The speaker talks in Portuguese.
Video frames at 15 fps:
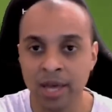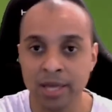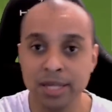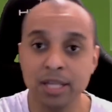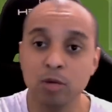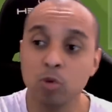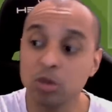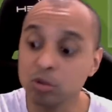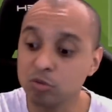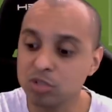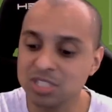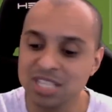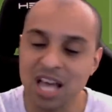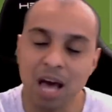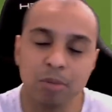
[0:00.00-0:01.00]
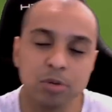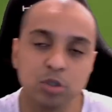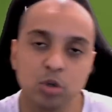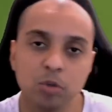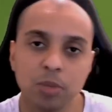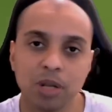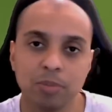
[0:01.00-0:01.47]
E quando você abre o
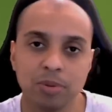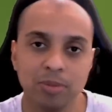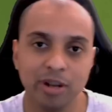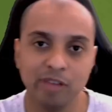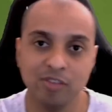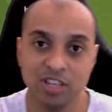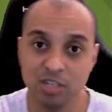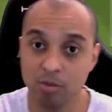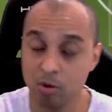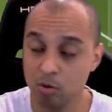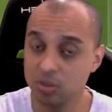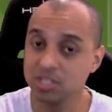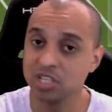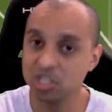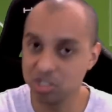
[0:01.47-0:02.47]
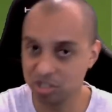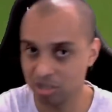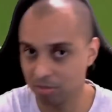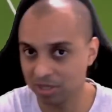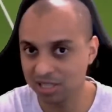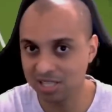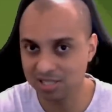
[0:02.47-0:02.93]
jogo pela primeira vez, é uma coisa que te
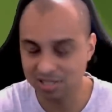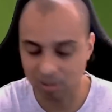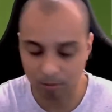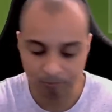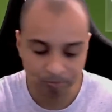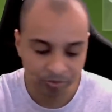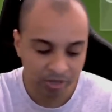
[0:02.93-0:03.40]
chama atenção.